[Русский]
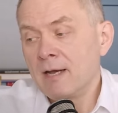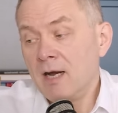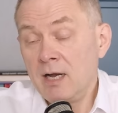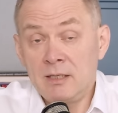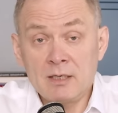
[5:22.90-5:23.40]

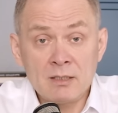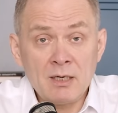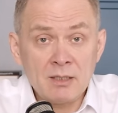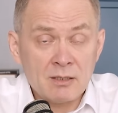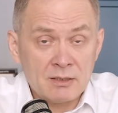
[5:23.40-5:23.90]
а
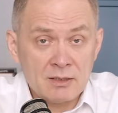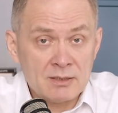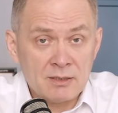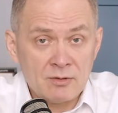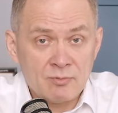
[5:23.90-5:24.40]
иногда они хотят
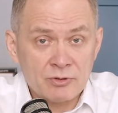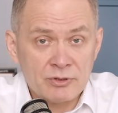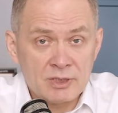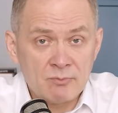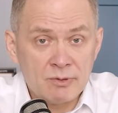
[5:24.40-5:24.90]
сделать
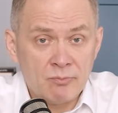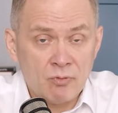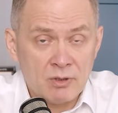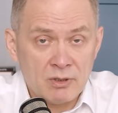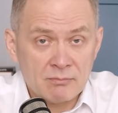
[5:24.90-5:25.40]
просто тебе
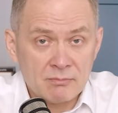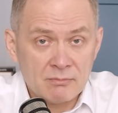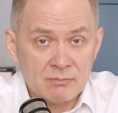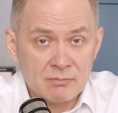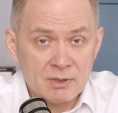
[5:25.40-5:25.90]
больно.
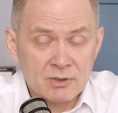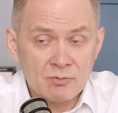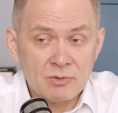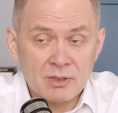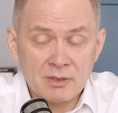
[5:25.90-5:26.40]

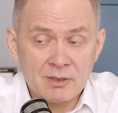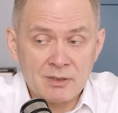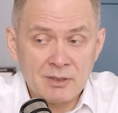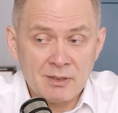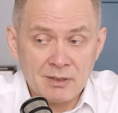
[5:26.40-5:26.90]
Особенно, когда
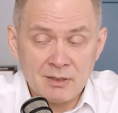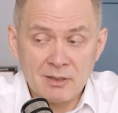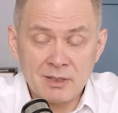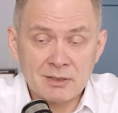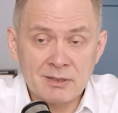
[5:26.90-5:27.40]
ты,
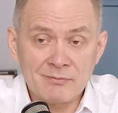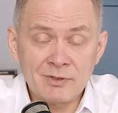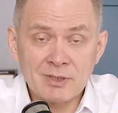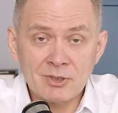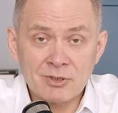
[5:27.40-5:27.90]
гадский
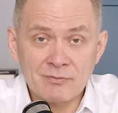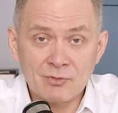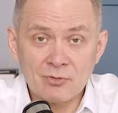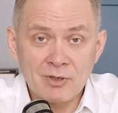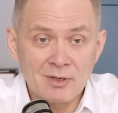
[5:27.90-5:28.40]
выскочка,
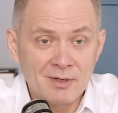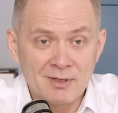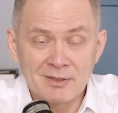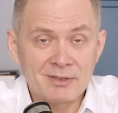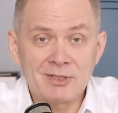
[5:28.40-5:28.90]
вдруг
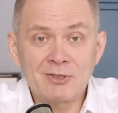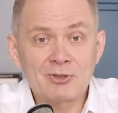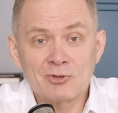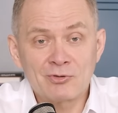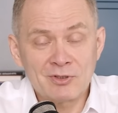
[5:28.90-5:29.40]
сделал
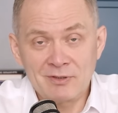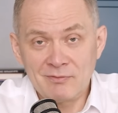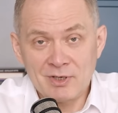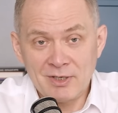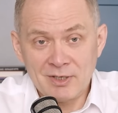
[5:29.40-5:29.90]
что-то
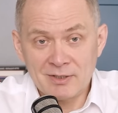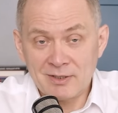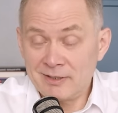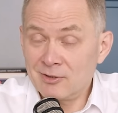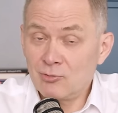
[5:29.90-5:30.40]

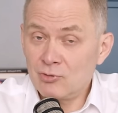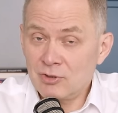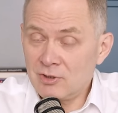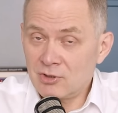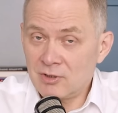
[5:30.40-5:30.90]
невероятное. Они тут
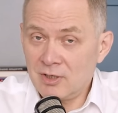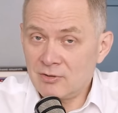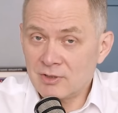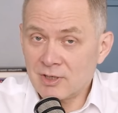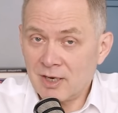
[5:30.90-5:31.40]
же
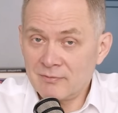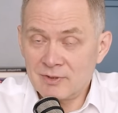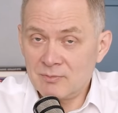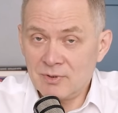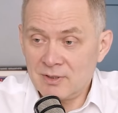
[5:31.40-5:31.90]
начинают искать в
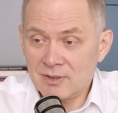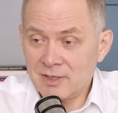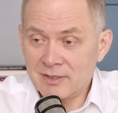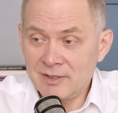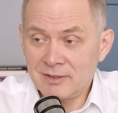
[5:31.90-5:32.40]
тебе
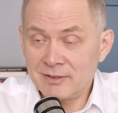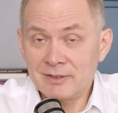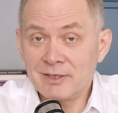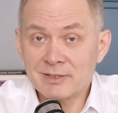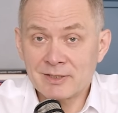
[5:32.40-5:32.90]
какие-то
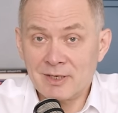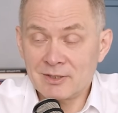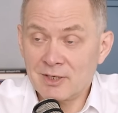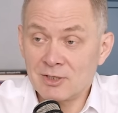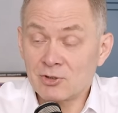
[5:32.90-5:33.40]

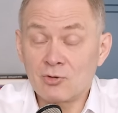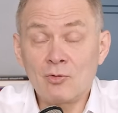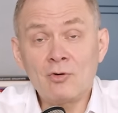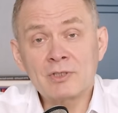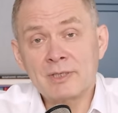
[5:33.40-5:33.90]
недостатки. А
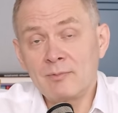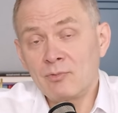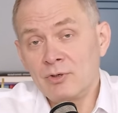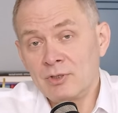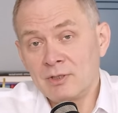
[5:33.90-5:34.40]
что с
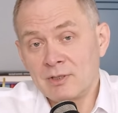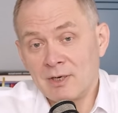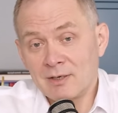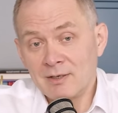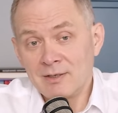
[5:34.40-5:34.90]
тобой не
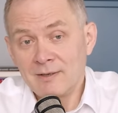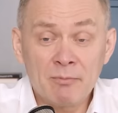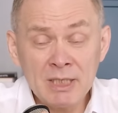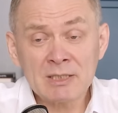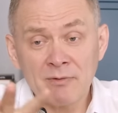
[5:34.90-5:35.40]
так?
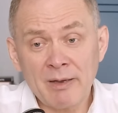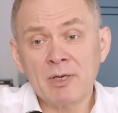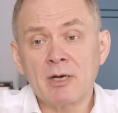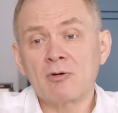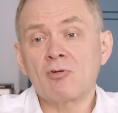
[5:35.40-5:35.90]
Мы с
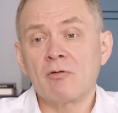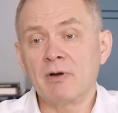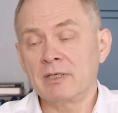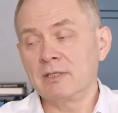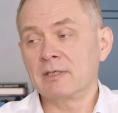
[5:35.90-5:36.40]
вами, как
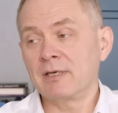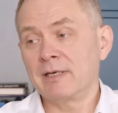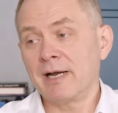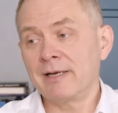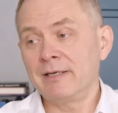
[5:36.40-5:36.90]
руководители,
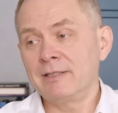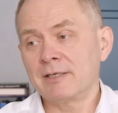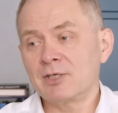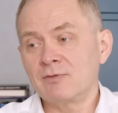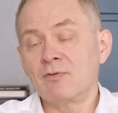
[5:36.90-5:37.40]
как
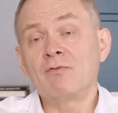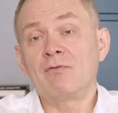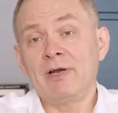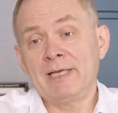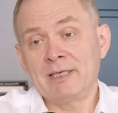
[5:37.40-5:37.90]
лидеры, живем
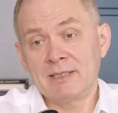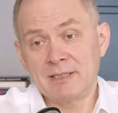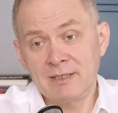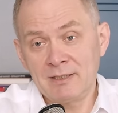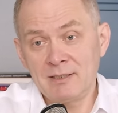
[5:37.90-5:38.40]
в этой
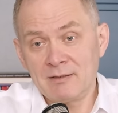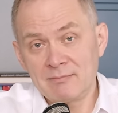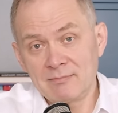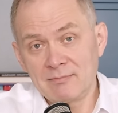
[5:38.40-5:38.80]
среде